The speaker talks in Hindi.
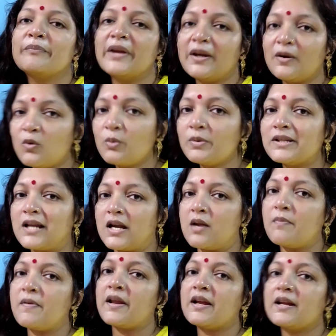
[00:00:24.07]
मेरे को भी जाना
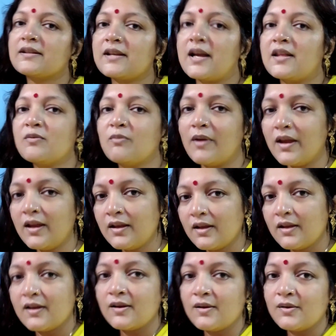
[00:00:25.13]
पड़ेगा साथ में
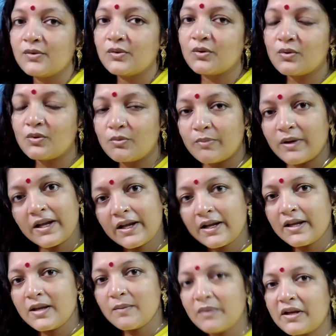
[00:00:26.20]
तो बने
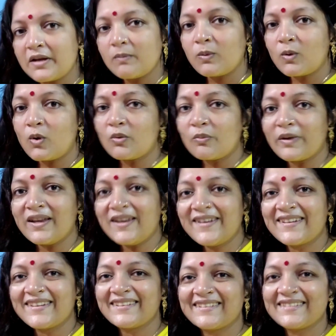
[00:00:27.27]
रहिए मेरे ब्लॉग
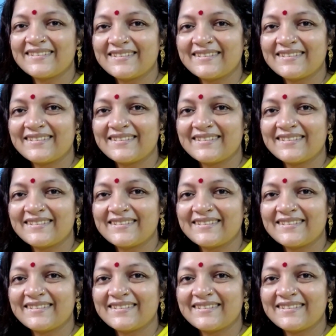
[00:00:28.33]
में